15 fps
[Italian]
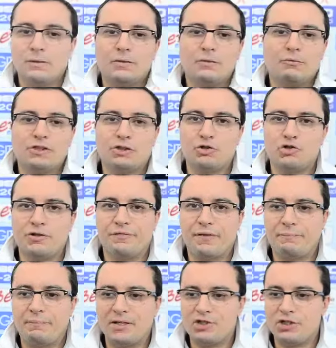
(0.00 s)
Questo ci fa
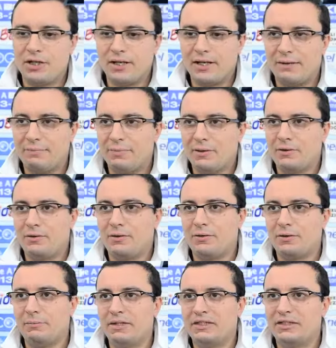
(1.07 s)
piacere, però
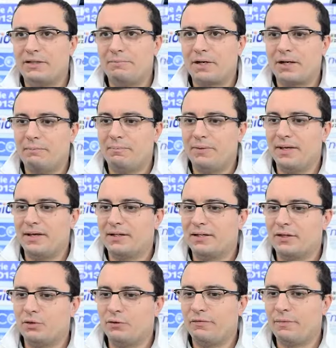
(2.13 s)
dobbiamo sempre capire
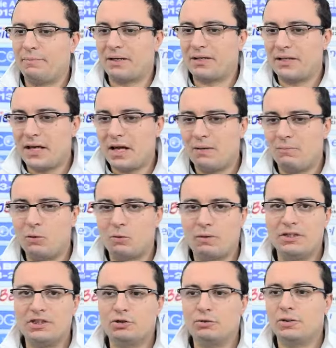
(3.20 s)
da dove partiamo,
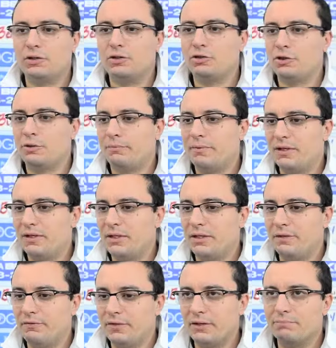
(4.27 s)
quali sono i nostri
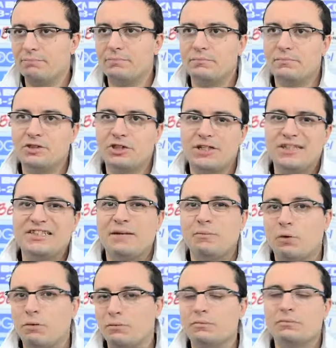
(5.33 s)
obiettivi cioè,
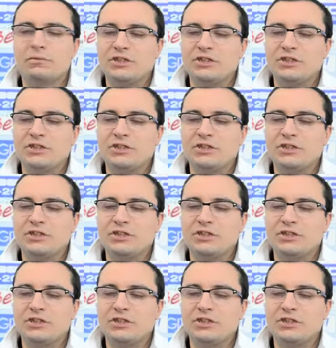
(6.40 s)
siamo,